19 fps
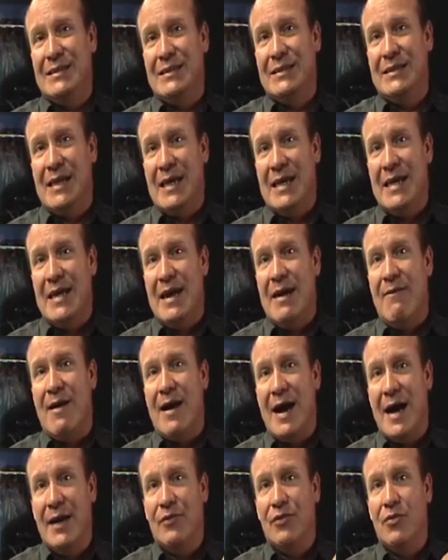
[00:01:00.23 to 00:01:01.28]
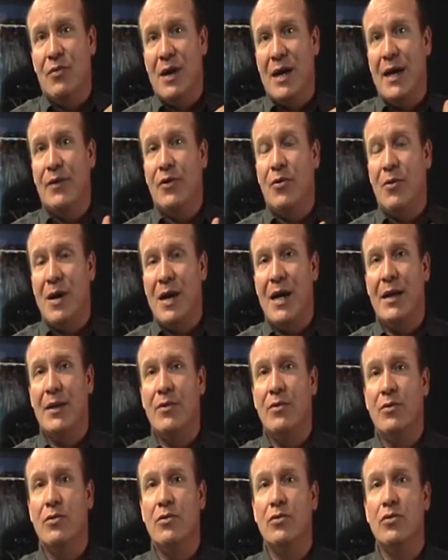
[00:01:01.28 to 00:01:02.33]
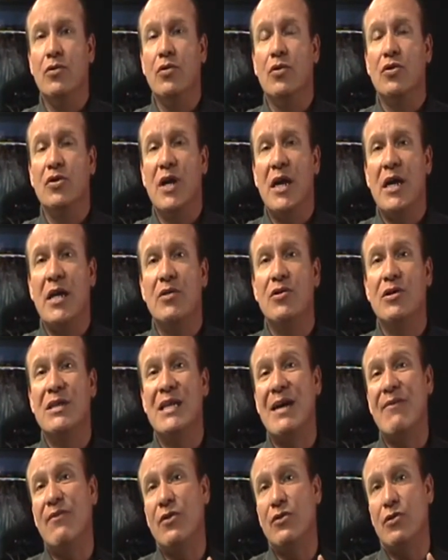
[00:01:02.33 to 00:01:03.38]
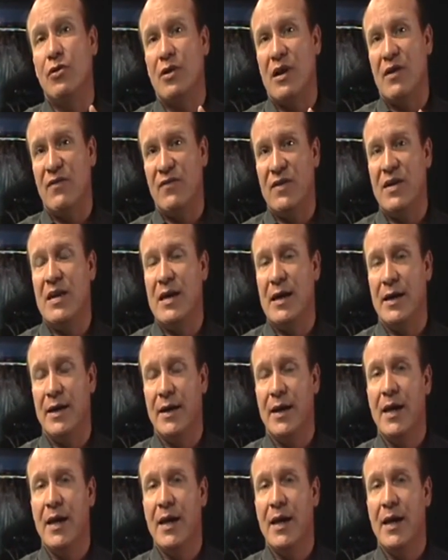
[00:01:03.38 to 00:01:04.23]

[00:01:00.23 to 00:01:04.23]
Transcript: seguía bajando y bajando y bajando, no se hizo esa fotografía.